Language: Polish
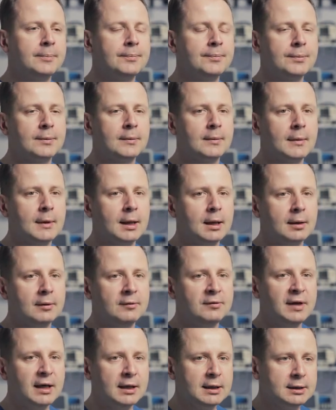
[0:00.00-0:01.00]

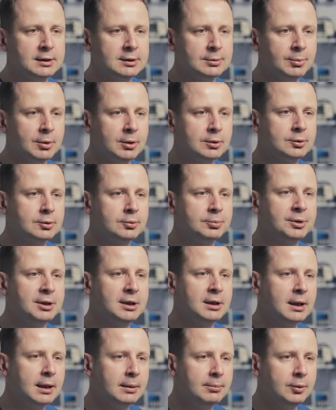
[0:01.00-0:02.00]
mm, w jaki sposób,
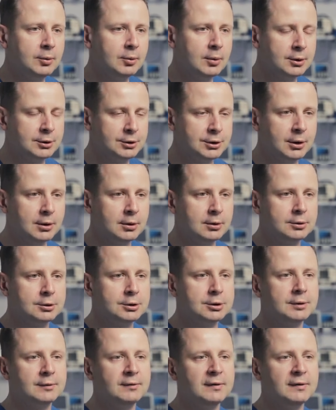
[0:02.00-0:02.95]
ile było ciąż,